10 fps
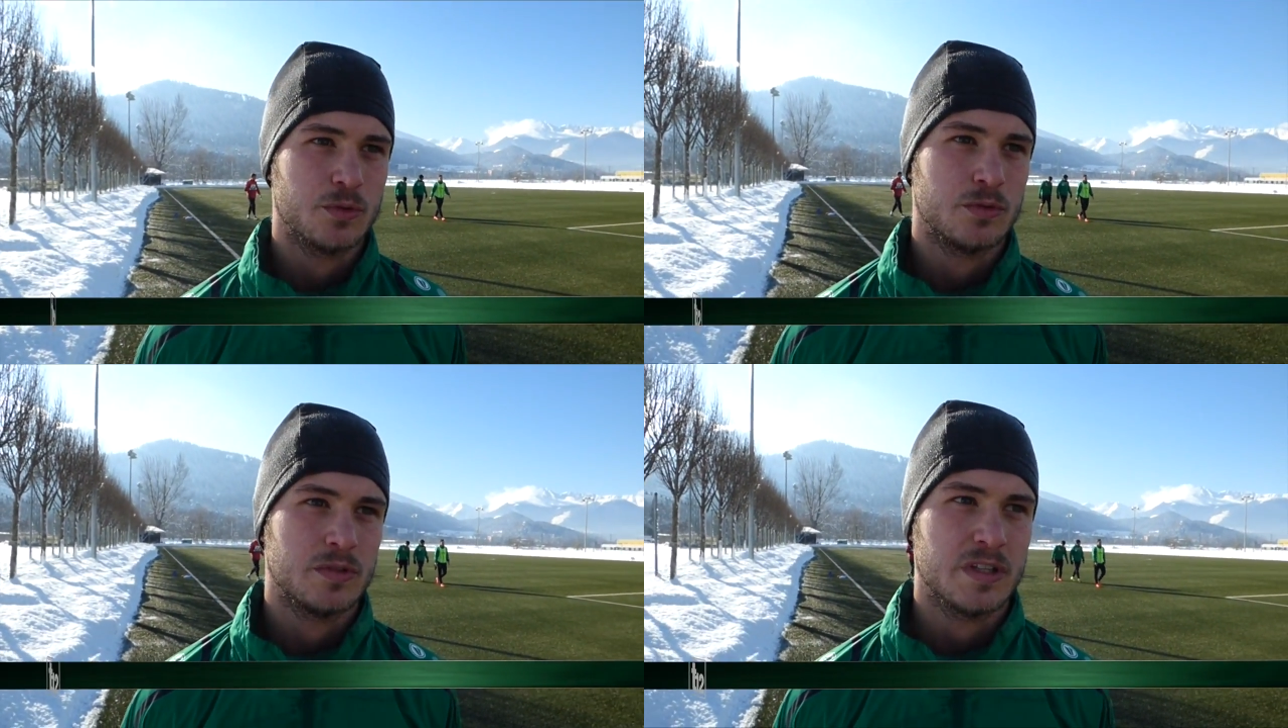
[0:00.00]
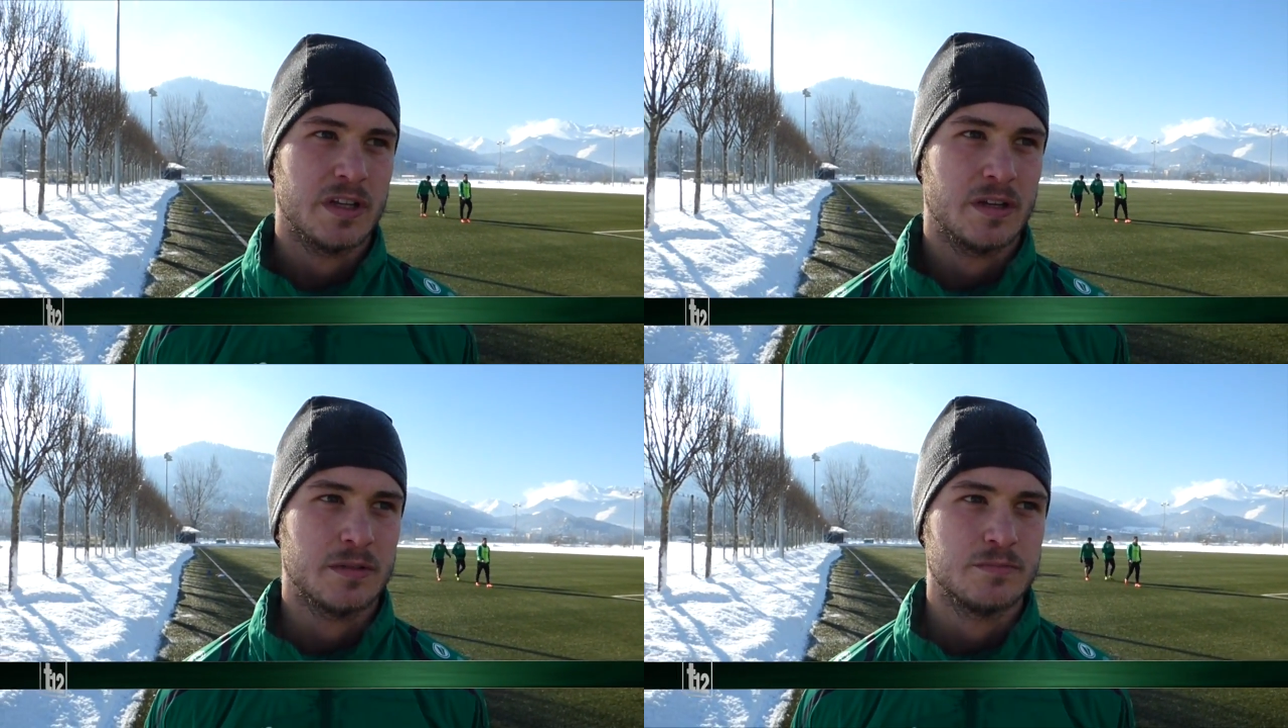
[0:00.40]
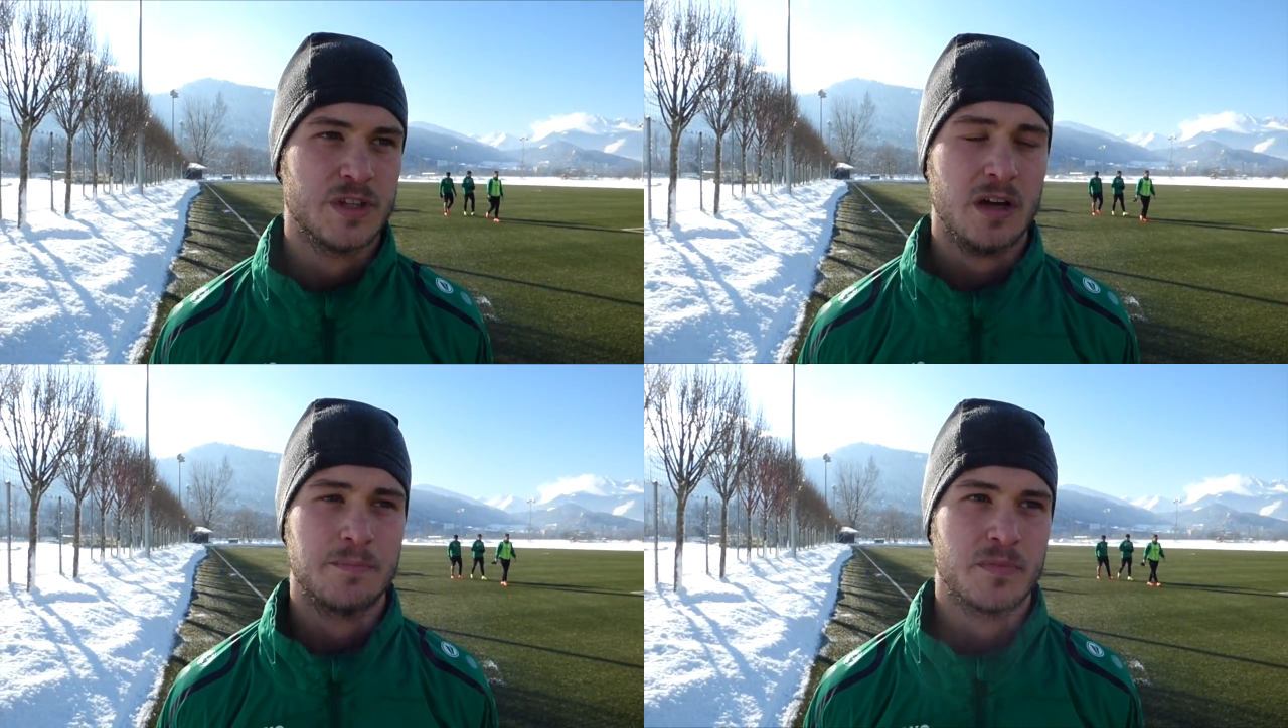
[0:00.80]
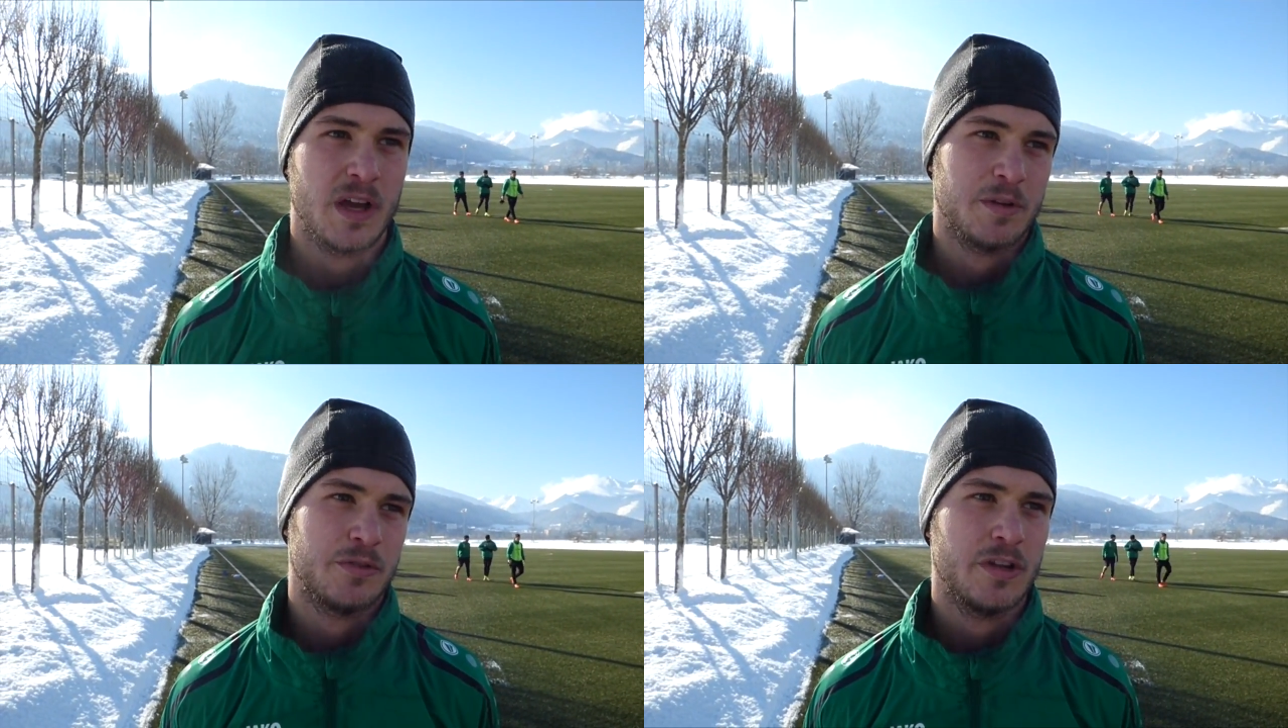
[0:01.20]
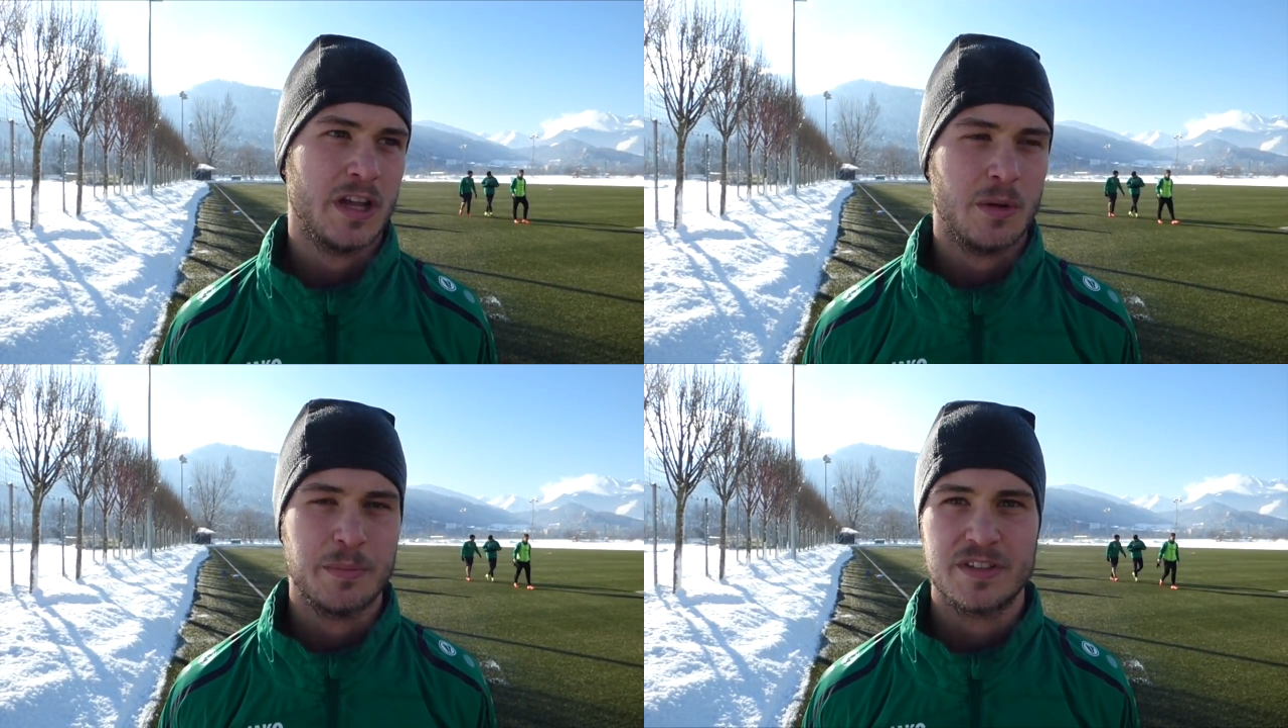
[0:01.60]
und äh, ja, habe
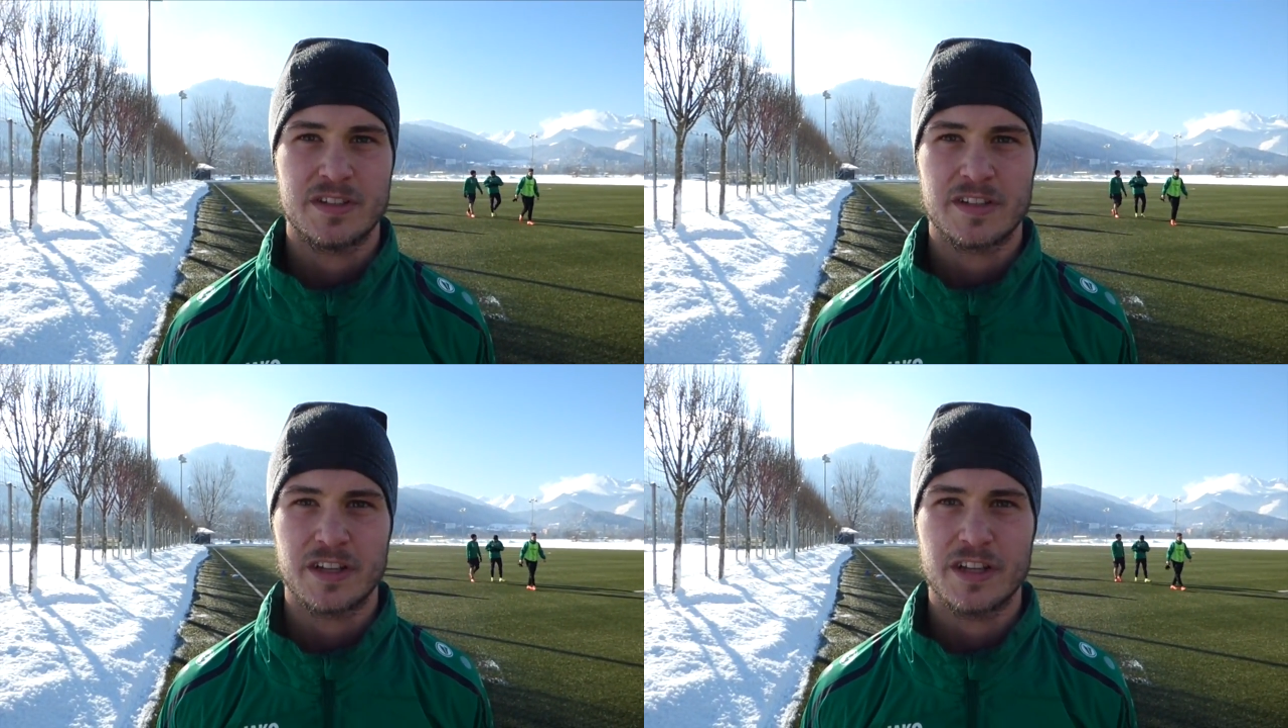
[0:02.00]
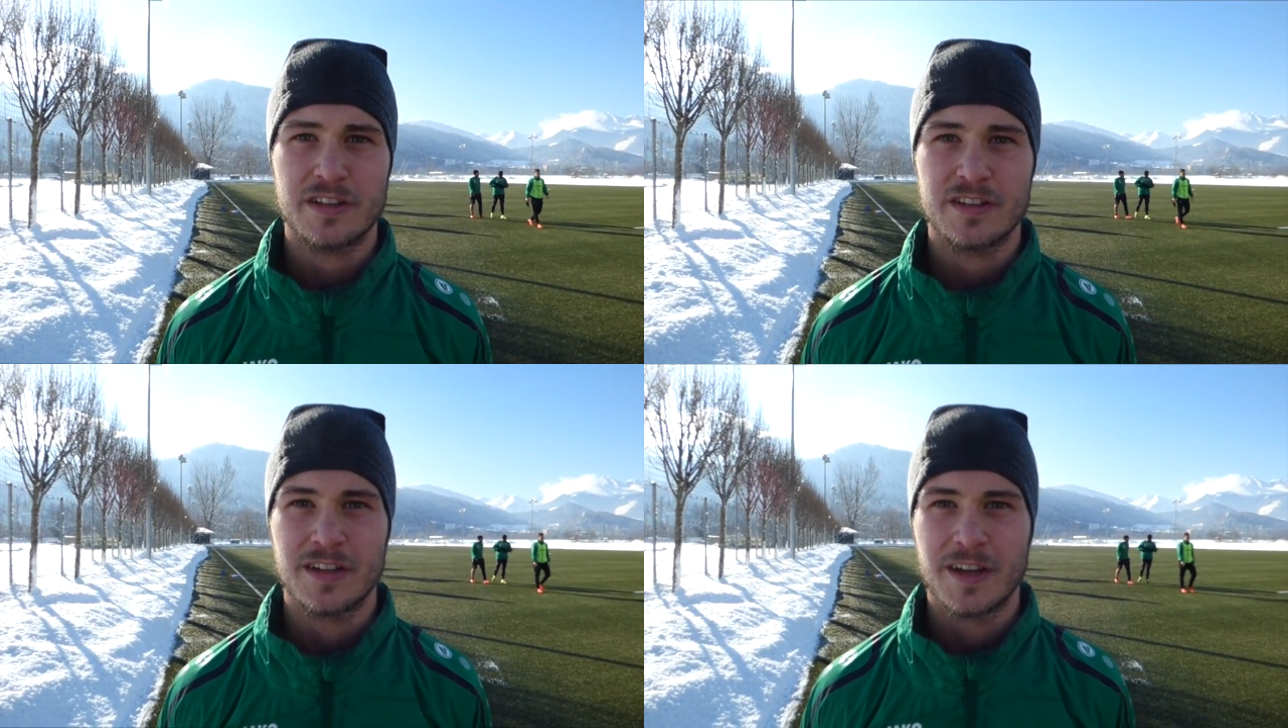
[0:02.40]
natürlich auch ein bisschen trainiert.